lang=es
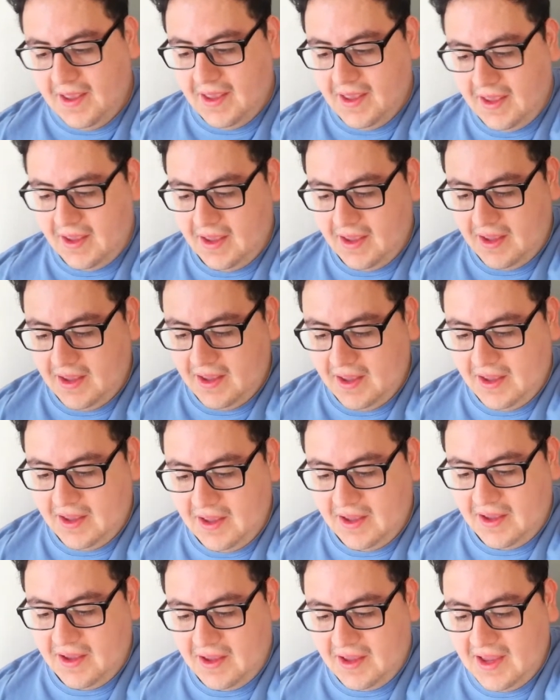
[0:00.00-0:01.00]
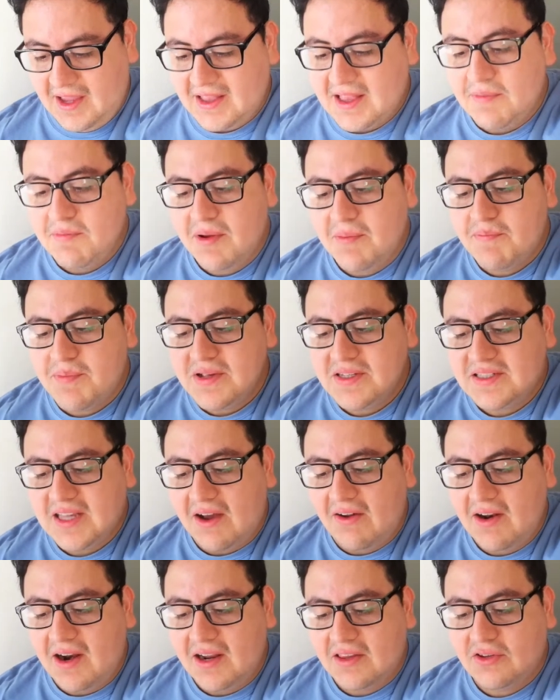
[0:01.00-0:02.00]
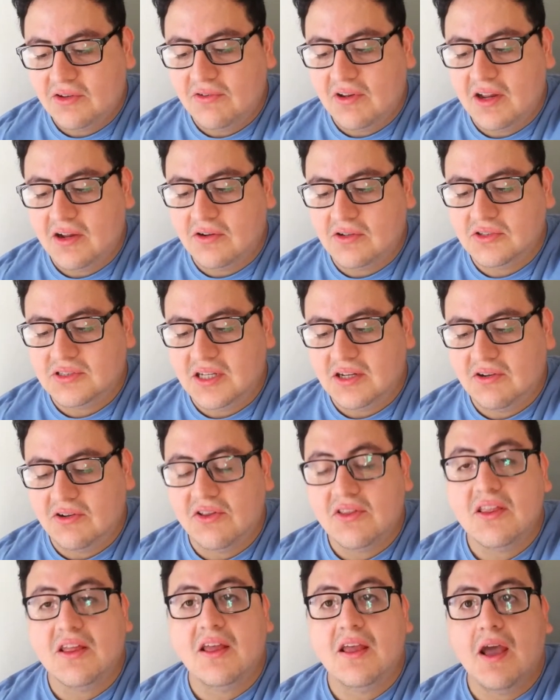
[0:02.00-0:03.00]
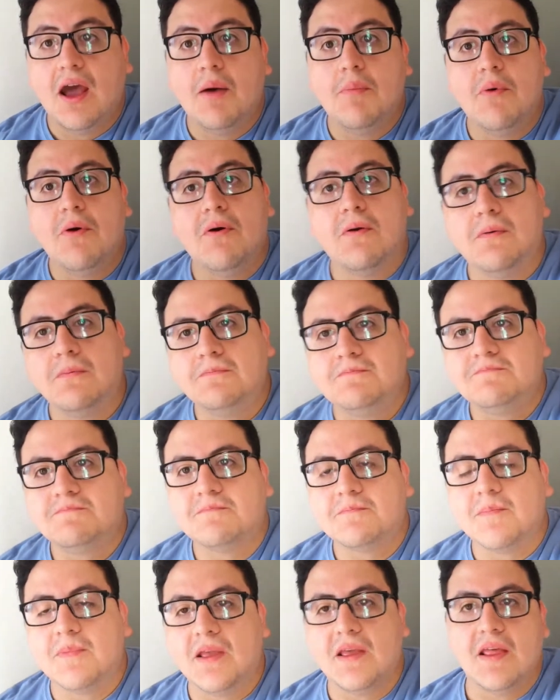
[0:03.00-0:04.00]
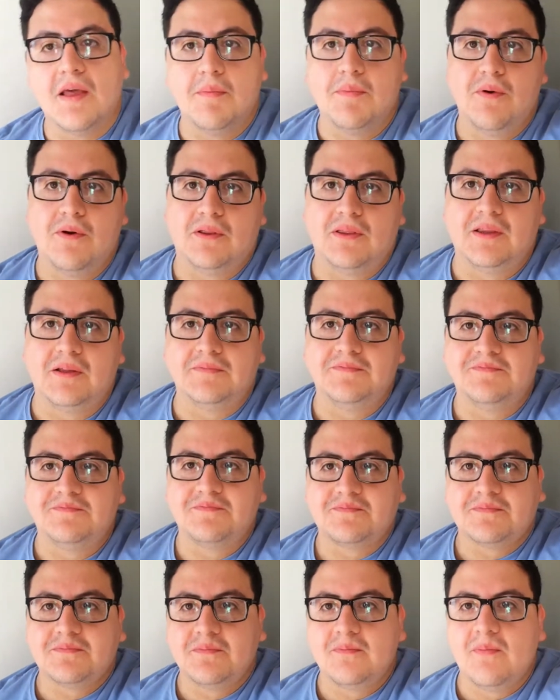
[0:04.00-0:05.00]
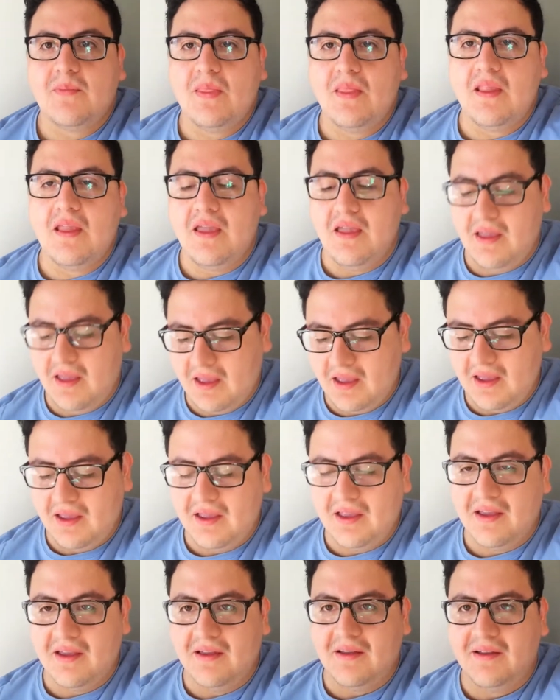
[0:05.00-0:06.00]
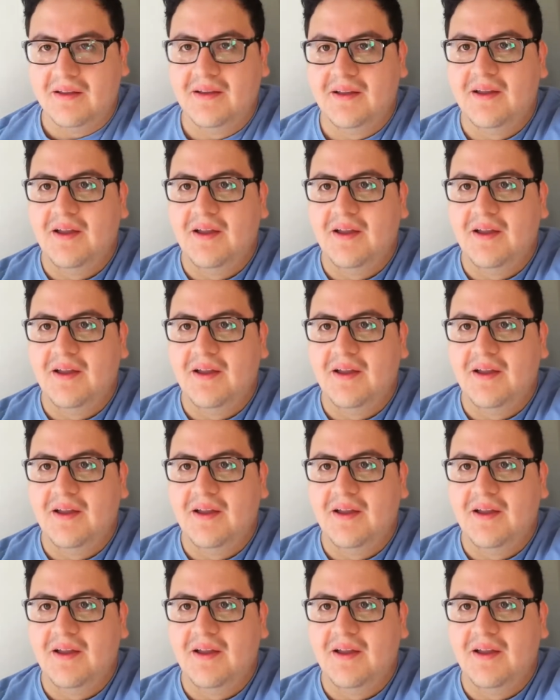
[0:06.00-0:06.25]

Eh, y también pensé hablar sobre consejos de amor y deporte. Eh,